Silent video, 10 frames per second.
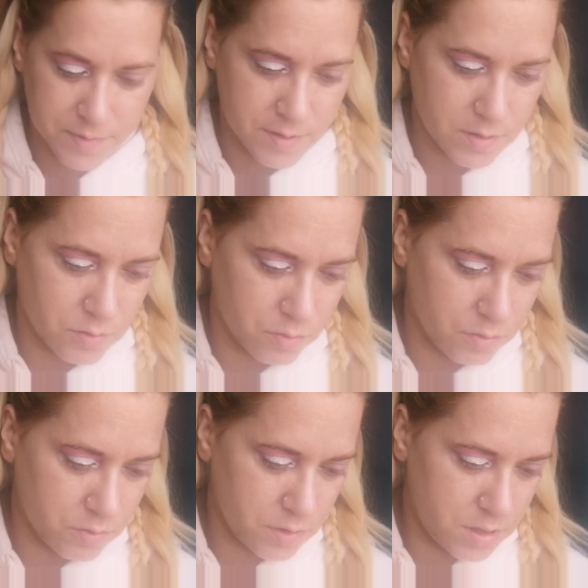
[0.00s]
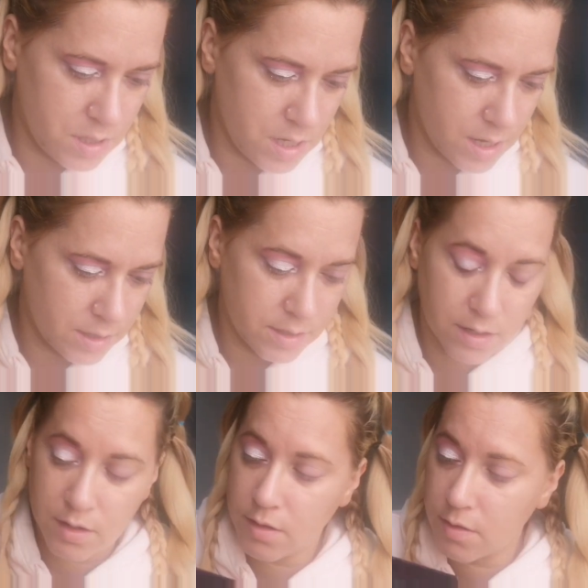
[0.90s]
So, und die hat
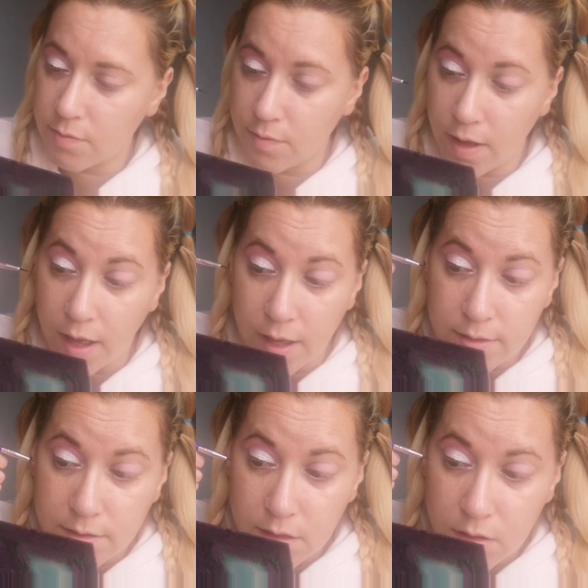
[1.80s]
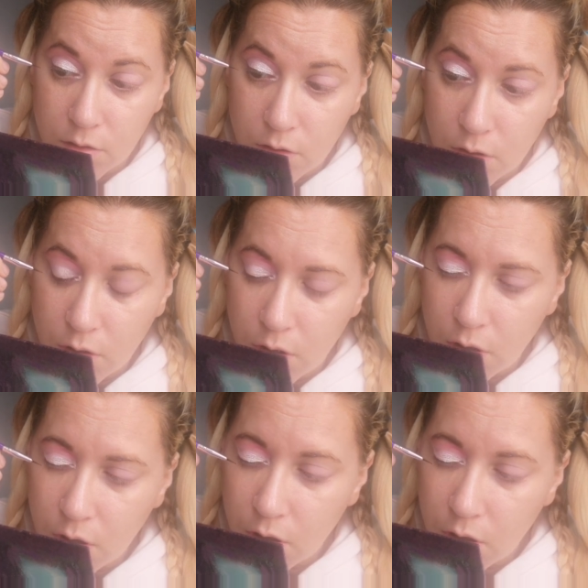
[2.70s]
den quasi noch...